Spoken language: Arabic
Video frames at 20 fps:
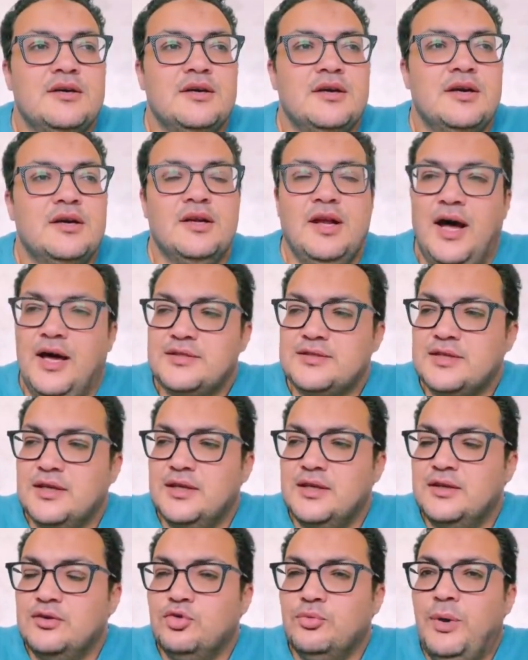اللي حصل
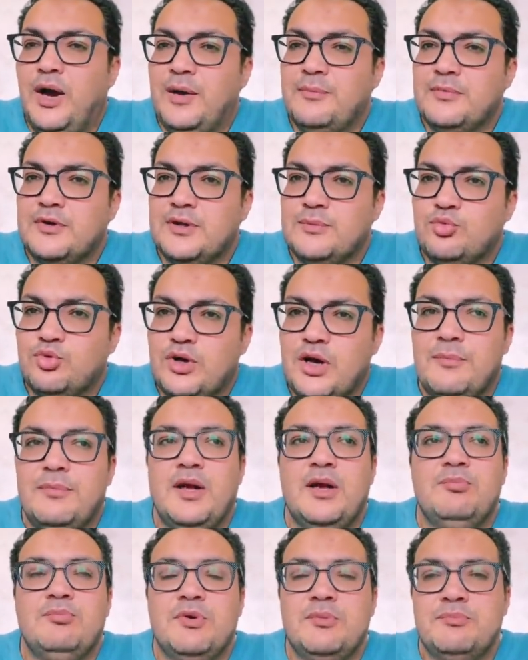انه محمد ابو
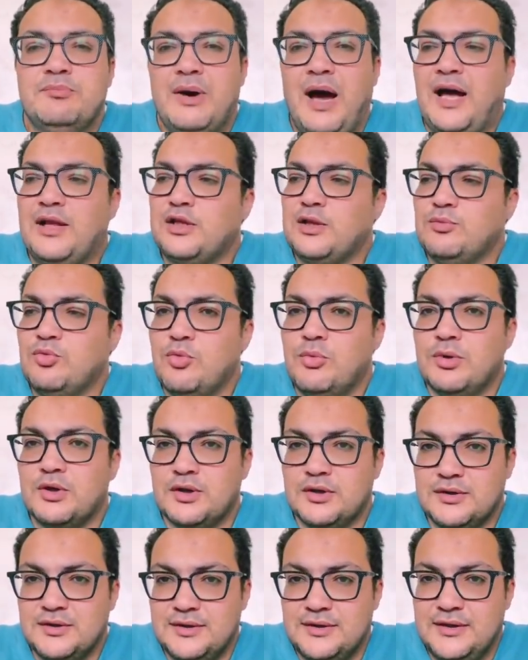جبل من بعد
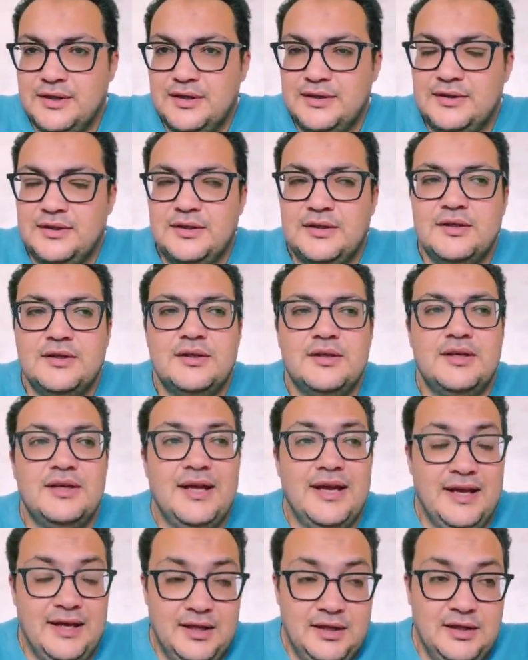مباراه النادي
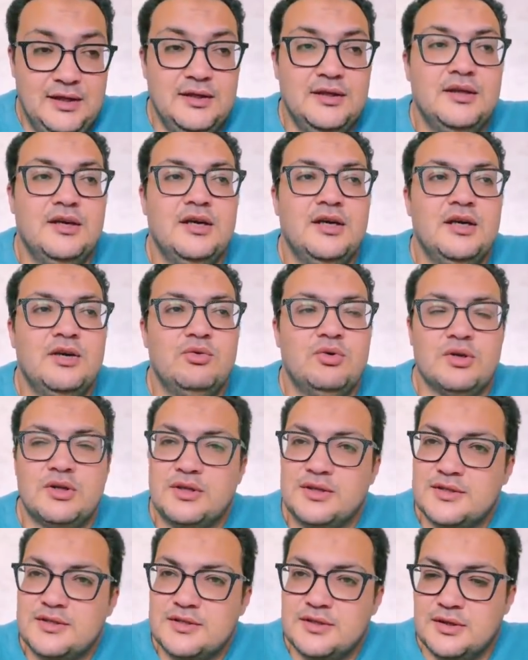الاهلي
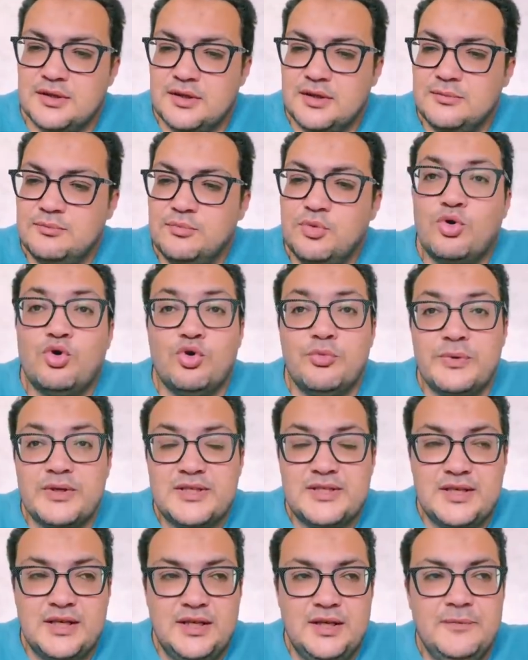والخسارة
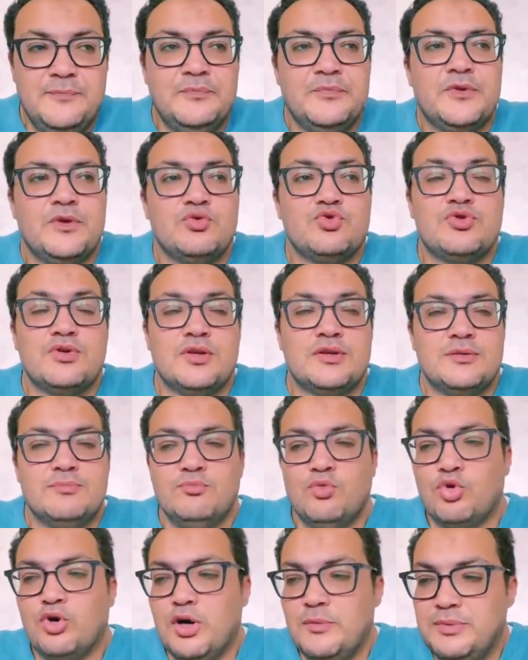بخماسية قصاد
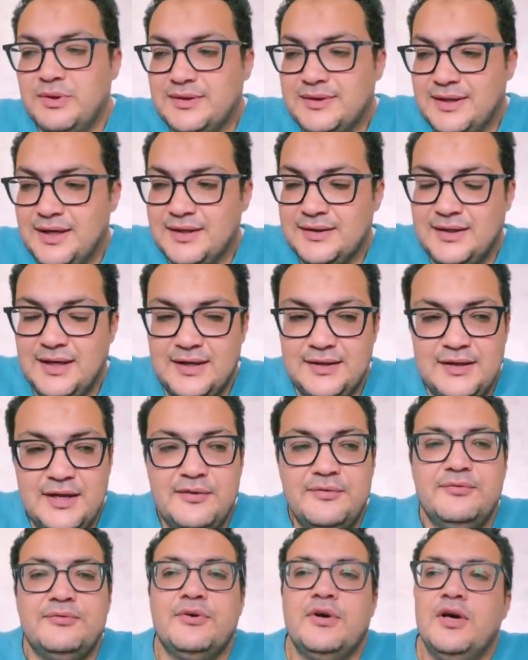مقابل ثلاث
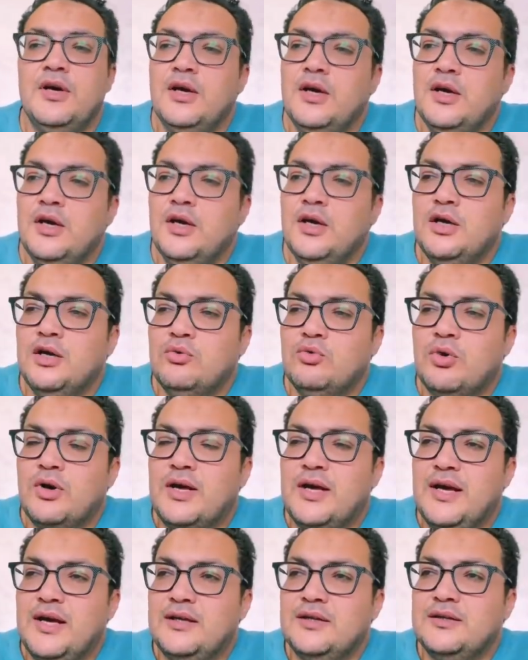أهداف
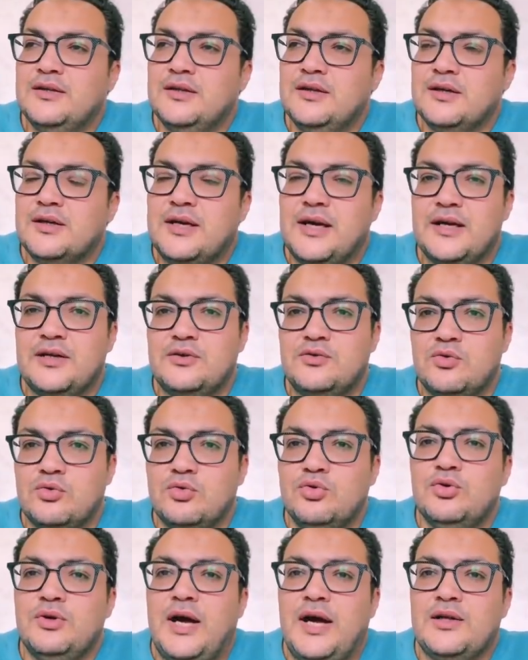وكان
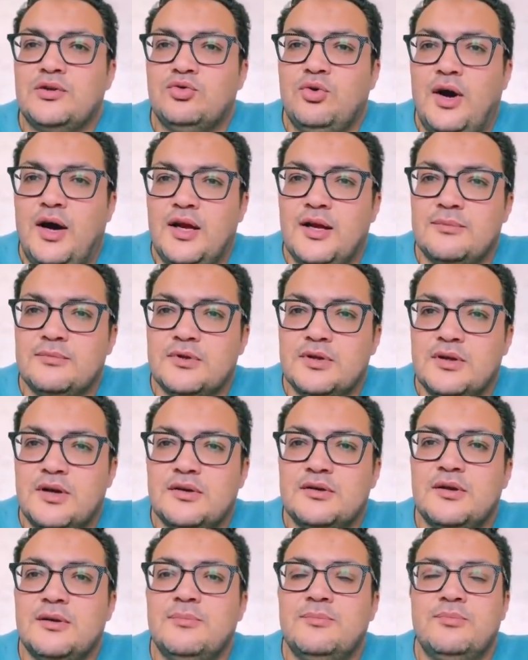كارتيرون عنده حالة من
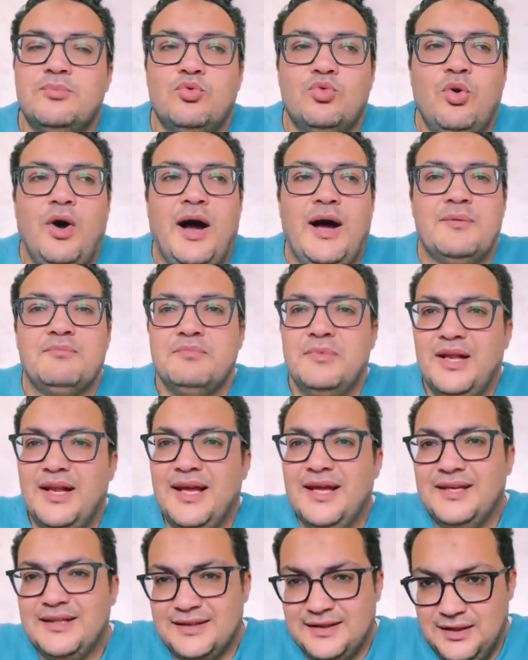الغضب وحملها
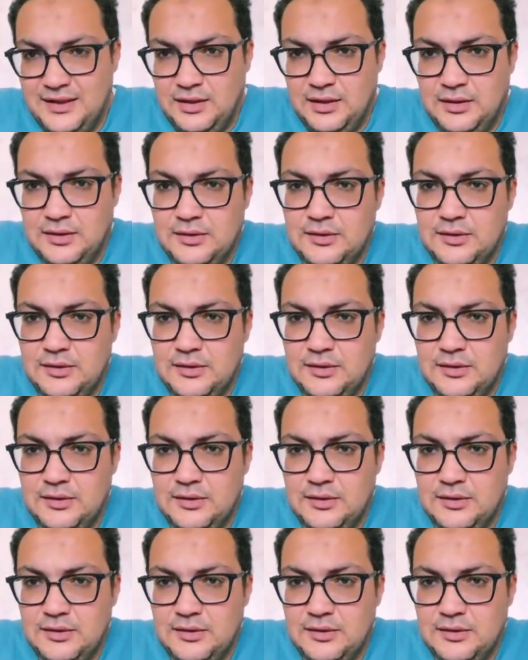الاثنين